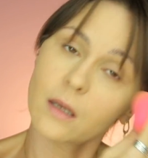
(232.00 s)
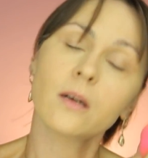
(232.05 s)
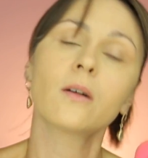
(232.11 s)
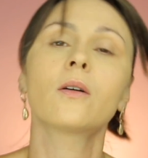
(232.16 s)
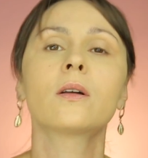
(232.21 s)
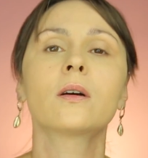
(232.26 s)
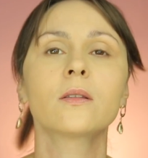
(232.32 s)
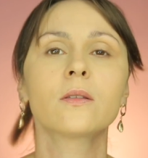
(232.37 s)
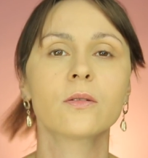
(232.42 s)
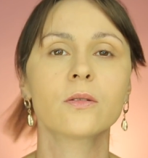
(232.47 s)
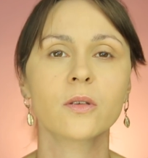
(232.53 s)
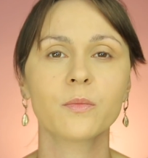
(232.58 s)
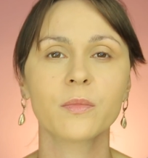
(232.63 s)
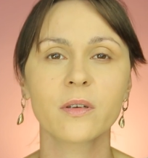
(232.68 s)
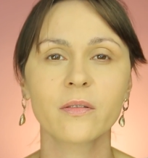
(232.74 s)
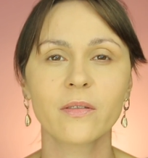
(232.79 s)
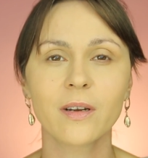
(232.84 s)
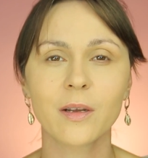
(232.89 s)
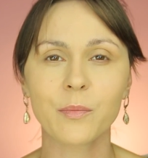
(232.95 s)
ten korektor
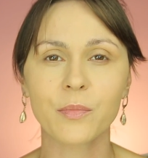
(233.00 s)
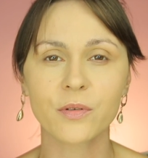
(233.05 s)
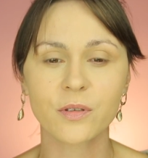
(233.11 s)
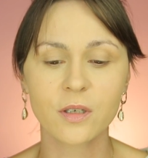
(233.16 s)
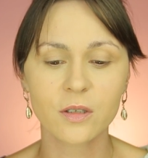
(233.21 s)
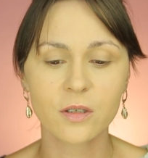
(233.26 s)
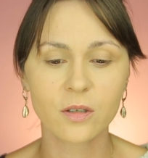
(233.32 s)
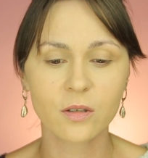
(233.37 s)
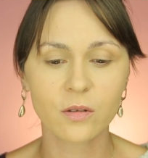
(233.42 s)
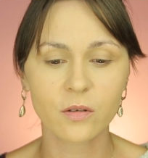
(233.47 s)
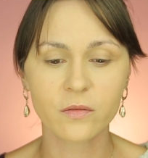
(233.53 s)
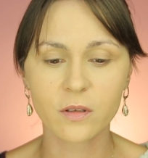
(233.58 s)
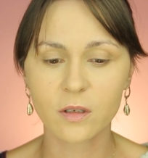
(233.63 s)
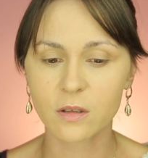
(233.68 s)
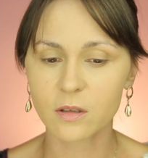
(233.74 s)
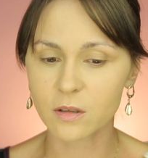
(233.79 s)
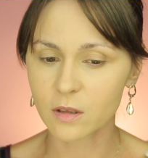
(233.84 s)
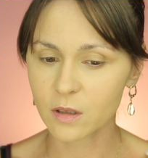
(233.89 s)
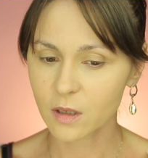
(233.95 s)
sobie chwilę posiedzi, to
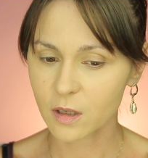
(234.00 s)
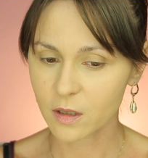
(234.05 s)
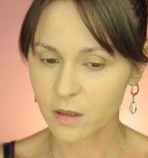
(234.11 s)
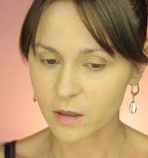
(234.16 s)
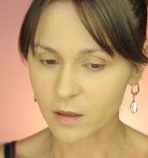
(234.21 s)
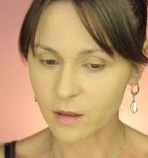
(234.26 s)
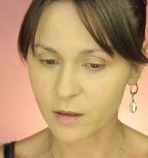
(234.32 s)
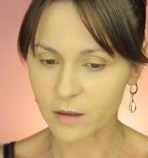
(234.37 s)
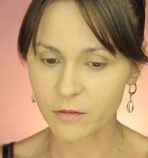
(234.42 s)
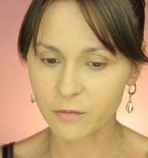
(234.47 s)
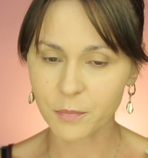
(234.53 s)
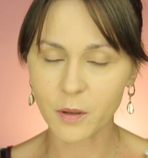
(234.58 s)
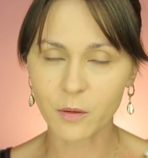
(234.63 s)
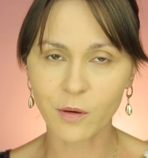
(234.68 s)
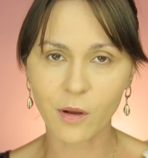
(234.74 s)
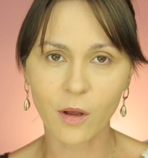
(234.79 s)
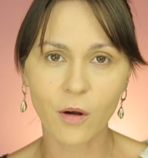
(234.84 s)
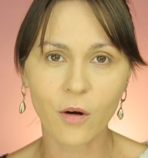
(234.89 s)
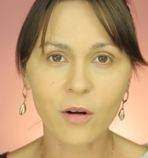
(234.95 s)
wtedy e, w
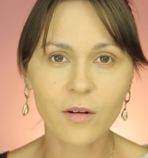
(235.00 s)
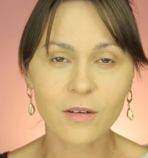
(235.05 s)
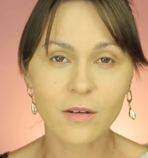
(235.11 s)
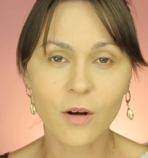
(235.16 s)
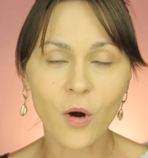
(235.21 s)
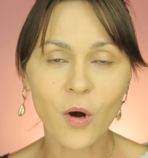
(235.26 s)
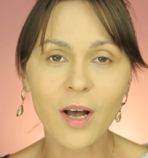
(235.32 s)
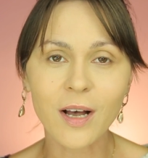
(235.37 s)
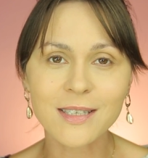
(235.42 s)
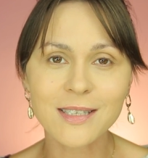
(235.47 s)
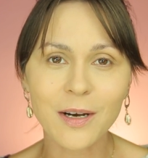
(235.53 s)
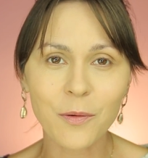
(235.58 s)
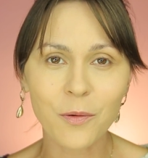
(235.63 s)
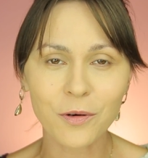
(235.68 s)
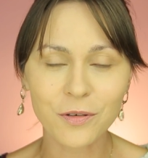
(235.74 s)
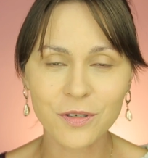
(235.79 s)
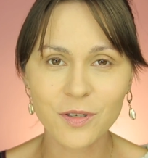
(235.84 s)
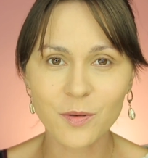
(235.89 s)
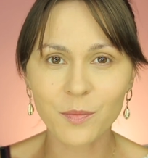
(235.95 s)
pełnej
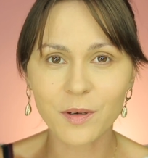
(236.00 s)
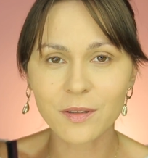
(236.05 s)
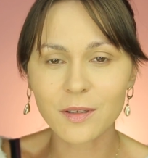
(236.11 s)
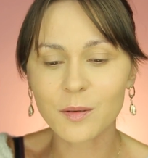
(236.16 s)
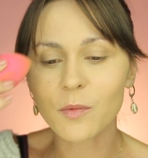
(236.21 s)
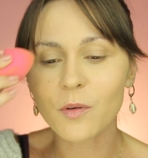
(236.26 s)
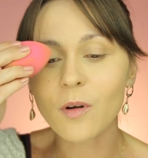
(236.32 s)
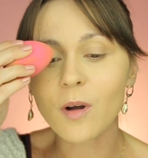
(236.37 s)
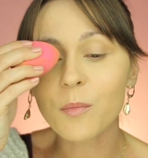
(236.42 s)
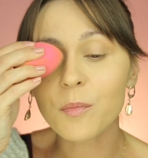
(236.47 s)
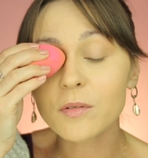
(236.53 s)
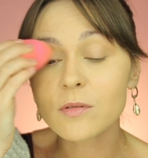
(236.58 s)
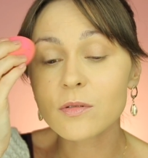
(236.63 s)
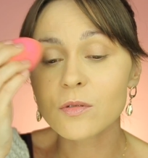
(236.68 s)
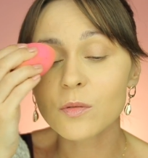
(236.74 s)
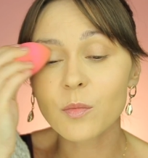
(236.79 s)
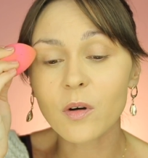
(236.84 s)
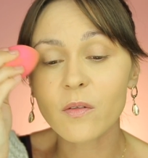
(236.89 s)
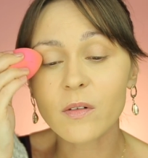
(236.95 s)
okazałości będę mogła
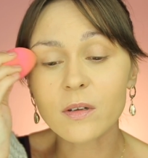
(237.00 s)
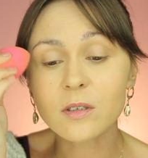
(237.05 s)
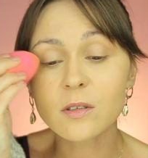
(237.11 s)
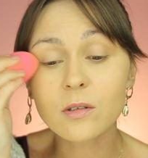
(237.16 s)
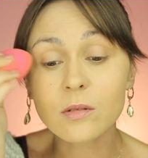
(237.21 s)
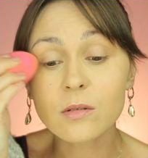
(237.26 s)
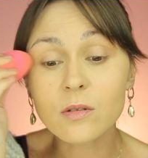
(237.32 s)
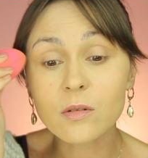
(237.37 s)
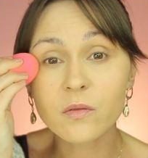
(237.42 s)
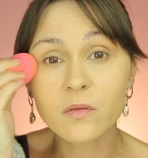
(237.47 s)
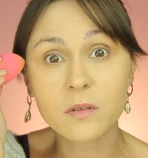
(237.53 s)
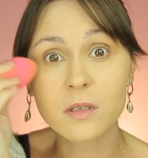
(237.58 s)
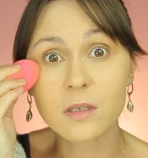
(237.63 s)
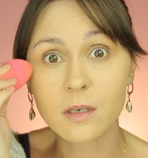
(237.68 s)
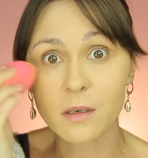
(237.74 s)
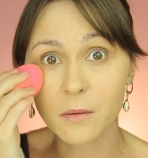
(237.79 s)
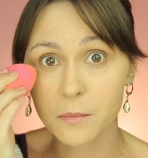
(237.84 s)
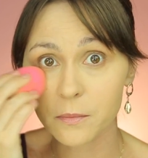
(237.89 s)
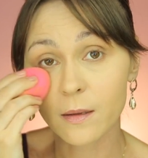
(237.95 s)
podsumować to, co
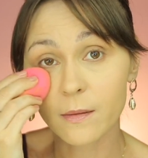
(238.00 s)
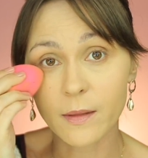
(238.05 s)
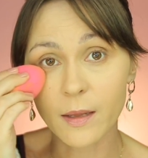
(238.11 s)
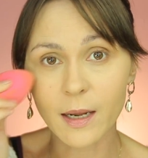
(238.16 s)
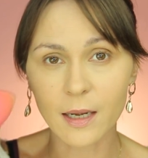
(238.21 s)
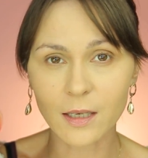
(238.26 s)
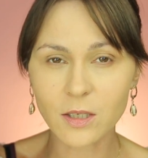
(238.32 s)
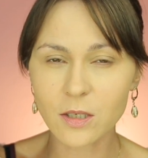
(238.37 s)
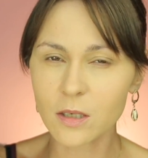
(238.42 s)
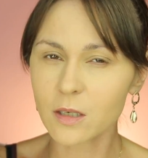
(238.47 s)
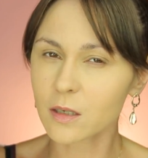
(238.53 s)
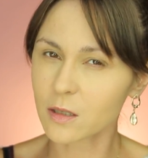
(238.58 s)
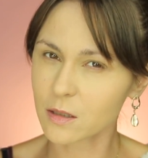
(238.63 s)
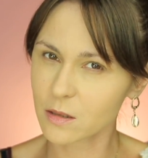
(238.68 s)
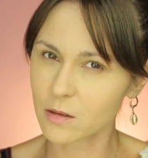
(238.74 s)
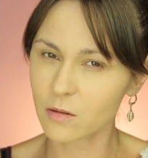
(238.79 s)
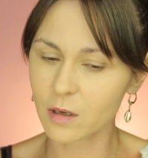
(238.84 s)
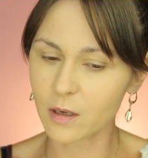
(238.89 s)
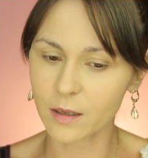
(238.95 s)
widzę. Na razie
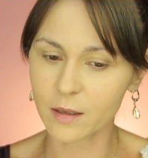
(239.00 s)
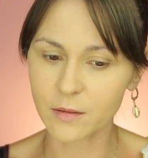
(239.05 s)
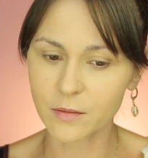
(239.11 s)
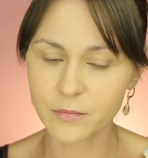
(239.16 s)
jest ok.